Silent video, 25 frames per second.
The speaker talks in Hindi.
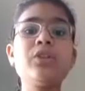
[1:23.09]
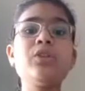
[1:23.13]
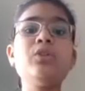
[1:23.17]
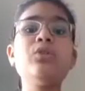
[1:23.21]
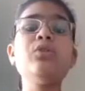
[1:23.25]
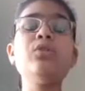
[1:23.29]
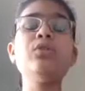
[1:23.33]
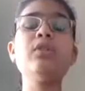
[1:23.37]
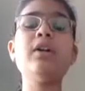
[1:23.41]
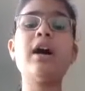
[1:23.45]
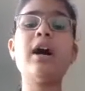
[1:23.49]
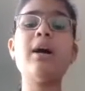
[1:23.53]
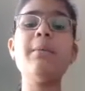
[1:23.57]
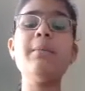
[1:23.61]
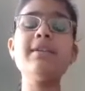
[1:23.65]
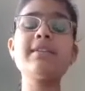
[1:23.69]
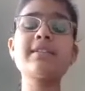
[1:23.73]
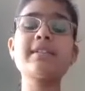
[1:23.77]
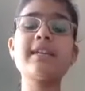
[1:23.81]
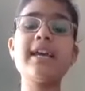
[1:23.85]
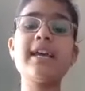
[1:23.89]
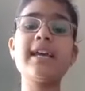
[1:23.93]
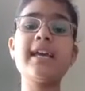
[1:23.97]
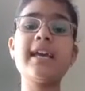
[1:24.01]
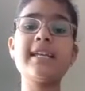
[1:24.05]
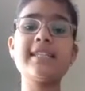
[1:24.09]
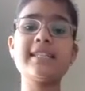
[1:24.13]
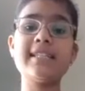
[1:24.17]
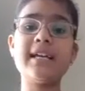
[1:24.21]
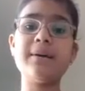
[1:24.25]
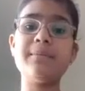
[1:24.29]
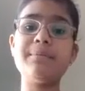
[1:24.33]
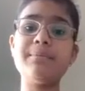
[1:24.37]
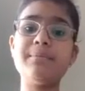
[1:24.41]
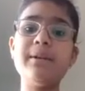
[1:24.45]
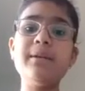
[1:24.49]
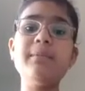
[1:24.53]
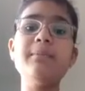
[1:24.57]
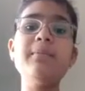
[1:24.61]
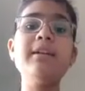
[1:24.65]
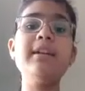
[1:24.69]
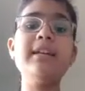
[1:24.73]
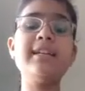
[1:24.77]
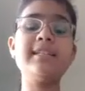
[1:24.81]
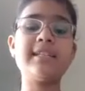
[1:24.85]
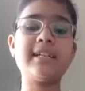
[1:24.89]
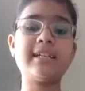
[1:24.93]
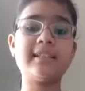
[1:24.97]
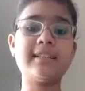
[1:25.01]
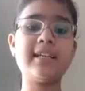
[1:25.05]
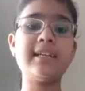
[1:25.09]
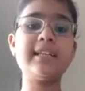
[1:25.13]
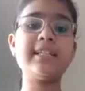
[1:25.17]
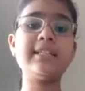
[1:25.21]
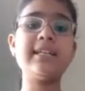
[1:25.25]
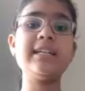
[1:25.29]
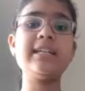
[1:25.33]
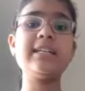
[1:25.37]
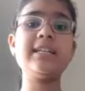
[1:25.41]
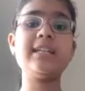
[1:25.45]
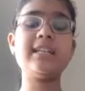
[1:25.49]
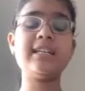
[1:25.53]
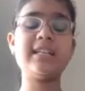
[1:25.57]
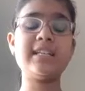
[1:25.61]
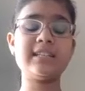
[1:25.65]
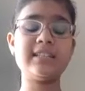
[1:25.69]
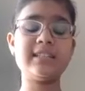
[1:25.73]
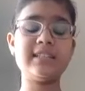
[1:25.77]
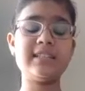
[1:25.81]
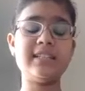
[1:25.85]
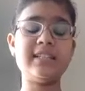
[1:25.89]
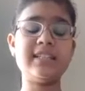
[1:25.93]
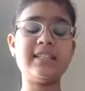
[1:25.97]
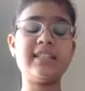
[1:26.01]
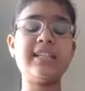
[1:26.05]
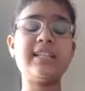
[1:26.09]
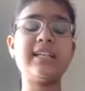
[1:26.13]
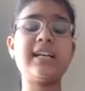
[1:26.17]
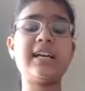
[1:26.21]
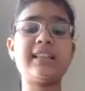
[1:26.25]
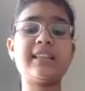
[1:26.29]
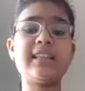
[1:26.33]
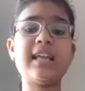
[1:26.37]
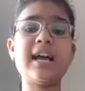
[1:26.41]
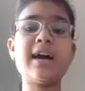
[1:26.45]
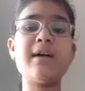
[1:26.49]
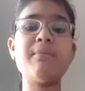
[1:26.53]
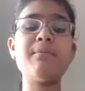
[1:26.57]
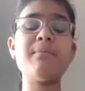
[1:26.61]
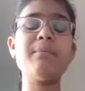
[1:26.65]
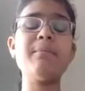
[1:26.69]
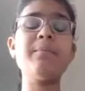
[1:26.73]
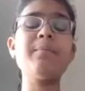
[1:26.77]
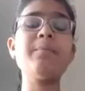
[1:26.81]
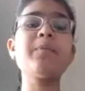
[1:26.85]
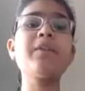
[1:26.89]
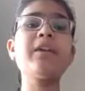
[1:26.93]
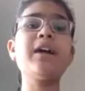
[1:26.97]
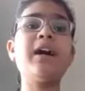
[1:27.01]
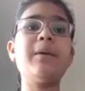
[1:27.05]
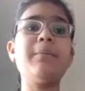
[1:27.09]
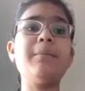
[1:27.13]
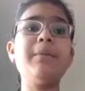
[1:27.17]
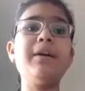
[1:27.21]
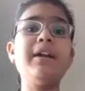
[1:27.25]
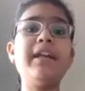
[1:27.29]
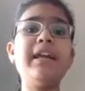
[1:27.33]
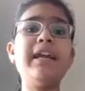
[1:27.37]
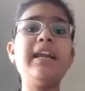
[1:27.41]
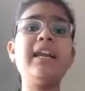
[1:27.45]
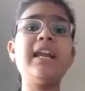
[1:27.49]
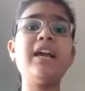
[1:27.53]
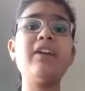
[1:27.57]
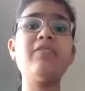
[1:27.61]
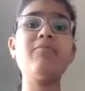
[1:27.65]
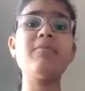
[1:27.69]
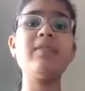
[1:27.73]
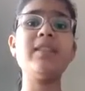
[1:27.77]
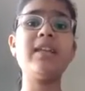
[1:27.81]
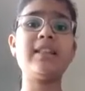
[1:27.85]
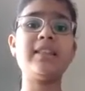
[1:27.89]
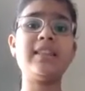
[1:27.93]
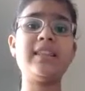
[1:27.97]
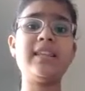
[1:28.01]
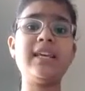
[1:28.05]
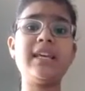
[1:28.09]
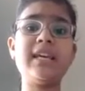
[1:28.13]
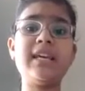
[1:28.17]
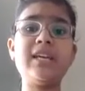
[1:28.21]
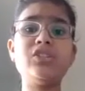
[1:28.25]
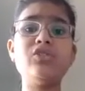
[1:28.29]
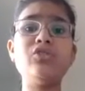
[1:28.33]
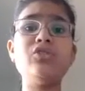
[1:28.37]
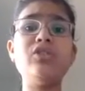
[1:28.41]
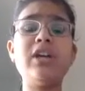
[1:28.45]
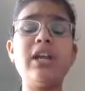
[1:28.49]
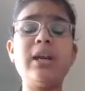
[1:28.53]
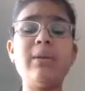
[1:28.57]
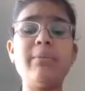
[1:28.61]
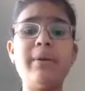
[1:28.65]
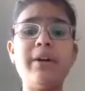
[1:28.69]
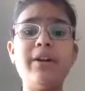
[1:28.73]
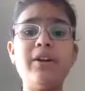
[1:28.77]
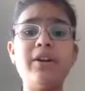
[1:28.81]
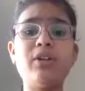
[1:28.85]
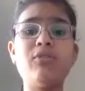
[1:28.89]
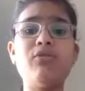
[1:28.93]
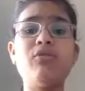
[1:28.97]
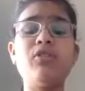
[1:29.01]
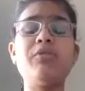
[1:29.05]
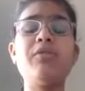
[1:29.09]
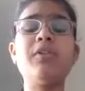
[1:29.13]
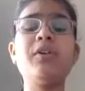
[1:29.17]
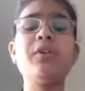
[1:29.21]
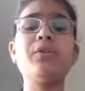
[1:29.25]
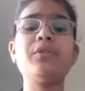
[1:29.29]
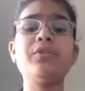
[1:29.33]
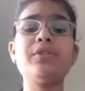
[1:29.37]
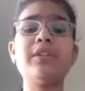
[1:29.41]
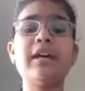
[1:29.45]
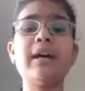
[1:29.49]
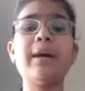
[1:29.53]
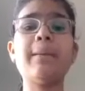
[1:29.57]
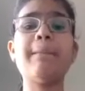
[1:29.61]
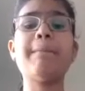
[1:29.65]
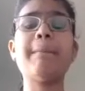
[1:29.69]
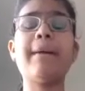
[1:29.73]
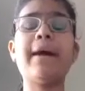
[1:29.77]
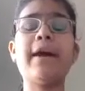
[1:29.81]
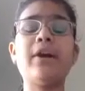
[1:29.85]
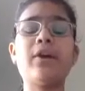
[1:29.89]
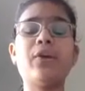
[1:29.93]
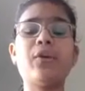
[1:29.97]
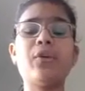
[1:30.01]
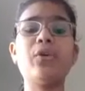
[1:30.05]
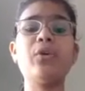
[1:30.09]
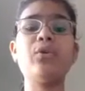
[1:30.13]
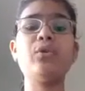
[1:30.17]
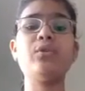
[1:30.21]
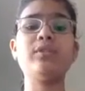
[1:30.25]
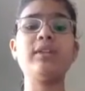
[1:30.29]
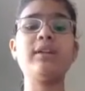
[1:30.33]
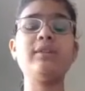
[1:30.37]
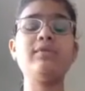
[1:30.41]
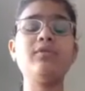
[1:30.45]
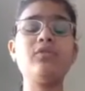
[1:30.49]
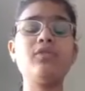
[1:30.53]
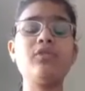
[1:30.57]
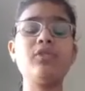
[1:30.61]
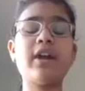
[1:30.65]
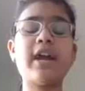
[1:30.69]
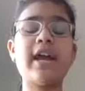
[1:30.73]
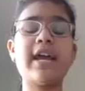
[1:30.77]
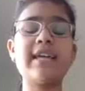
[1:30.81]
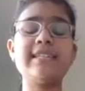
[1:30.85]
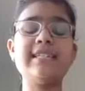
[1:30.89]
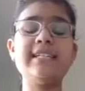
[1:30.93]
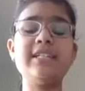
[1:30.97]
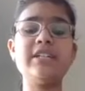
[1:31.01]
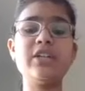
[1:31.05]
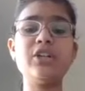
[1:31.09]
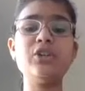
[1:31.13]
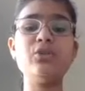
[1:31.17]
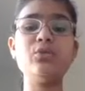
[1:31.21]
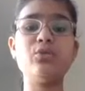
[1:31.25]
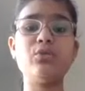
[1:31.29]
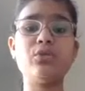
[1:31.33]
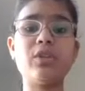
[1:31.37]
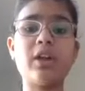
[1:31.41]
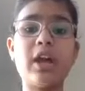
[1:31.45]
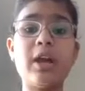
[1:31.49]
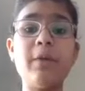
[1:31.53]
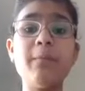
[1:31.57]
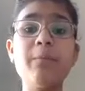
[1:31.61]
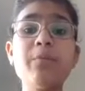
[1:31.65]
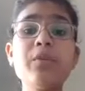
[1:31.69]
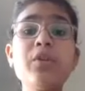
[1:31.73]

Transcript: तो हम इसका एक एग्जाम्पल भी ले सकते हैं जैसे कि जीता जीता जागता हम अपने डेली लाइफ में देखते हैं कि जो नेल पेंटर वोवर होता है पेट्रोल होता है फिर एसिटिन होता है